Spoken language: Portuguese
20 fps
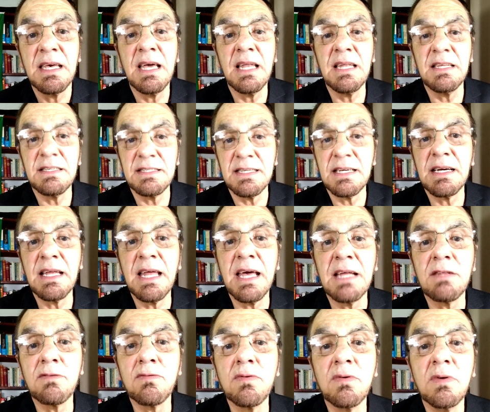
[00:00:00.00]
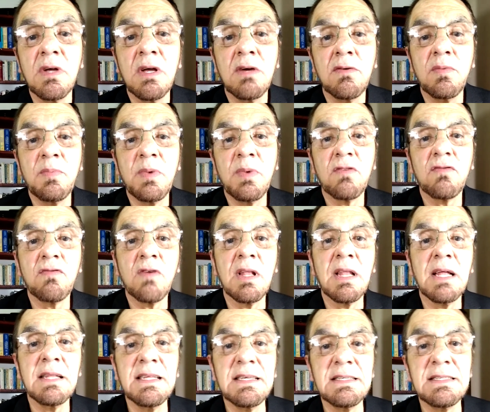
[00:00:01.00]
Ela é secreto, o pessoal
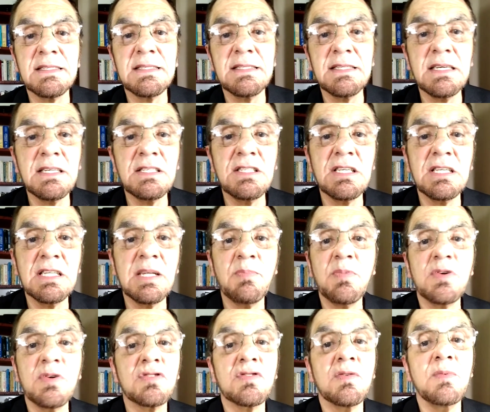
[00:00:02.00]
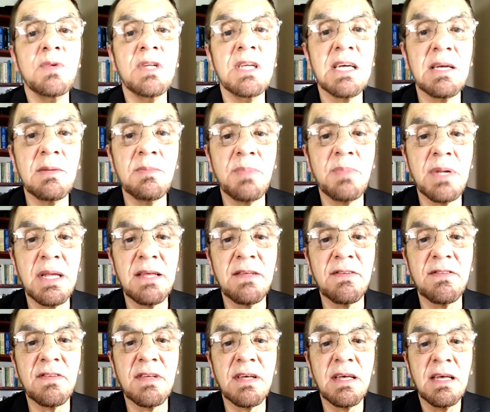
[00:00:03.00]
lá decide e depois comunica à
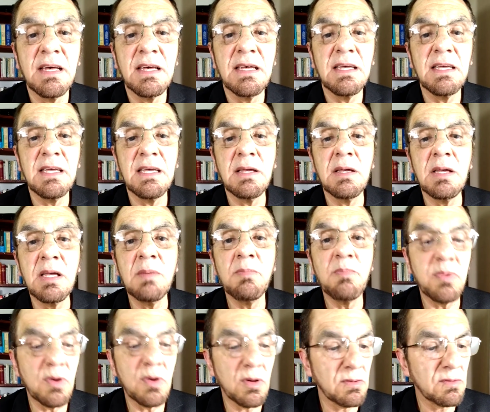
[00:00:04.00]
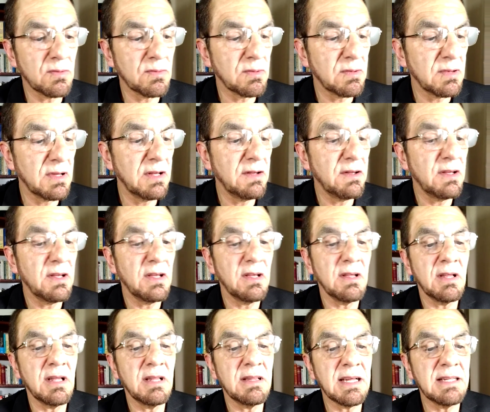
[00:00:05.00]
imprensa e, e pronto. E
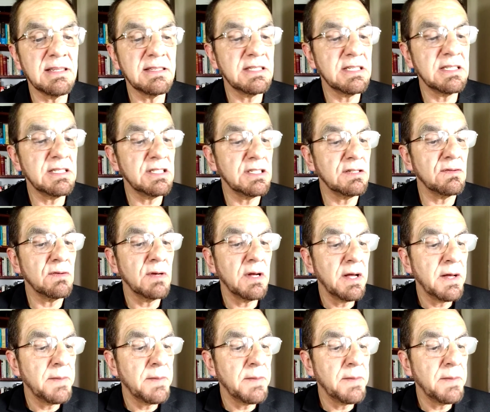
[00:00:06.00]
está decidido.